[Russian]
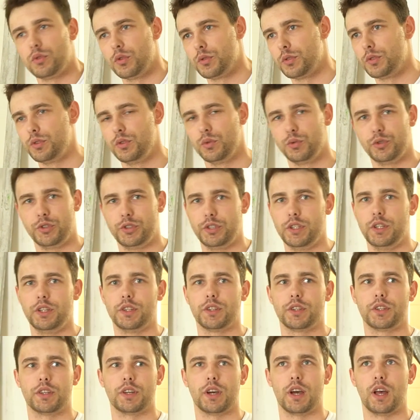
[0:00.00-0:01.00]
он не
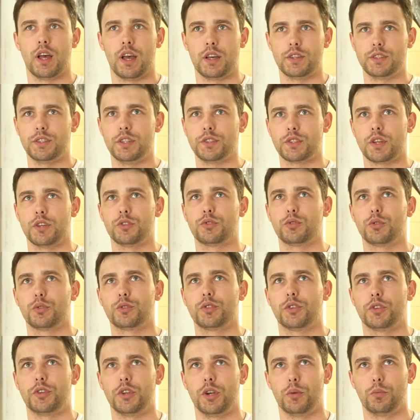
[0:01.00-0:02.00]
усиленный, а здесь
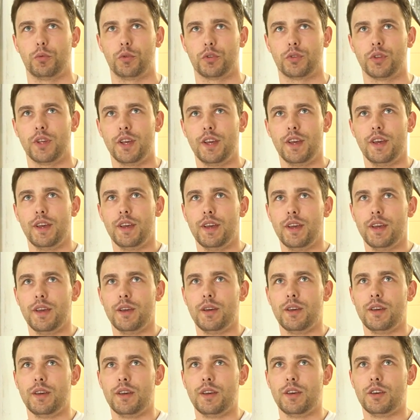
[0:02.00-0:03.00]
конструкция требует
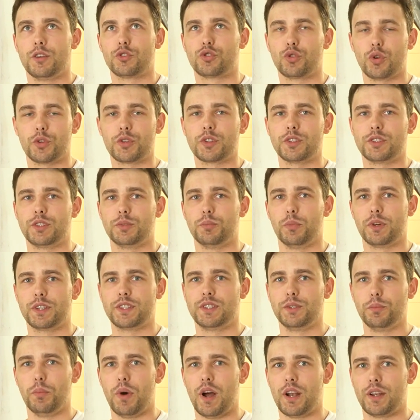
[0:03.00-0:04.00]
жесткости
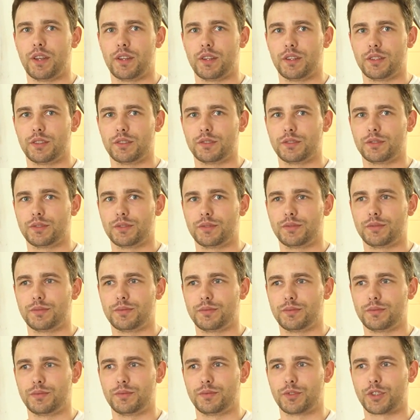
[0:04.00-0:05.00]
максимально,
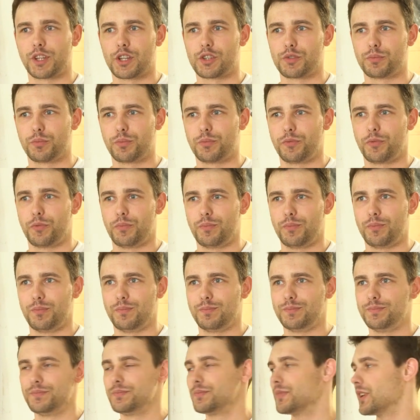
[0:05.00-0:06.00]
скажем,
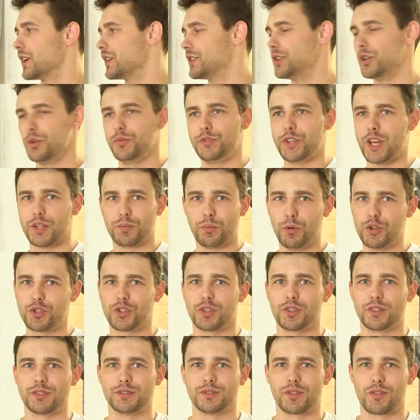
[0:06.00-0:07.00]
где ее взять
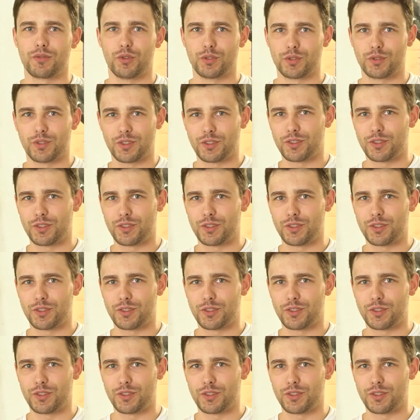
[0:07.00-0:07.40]
можно, вот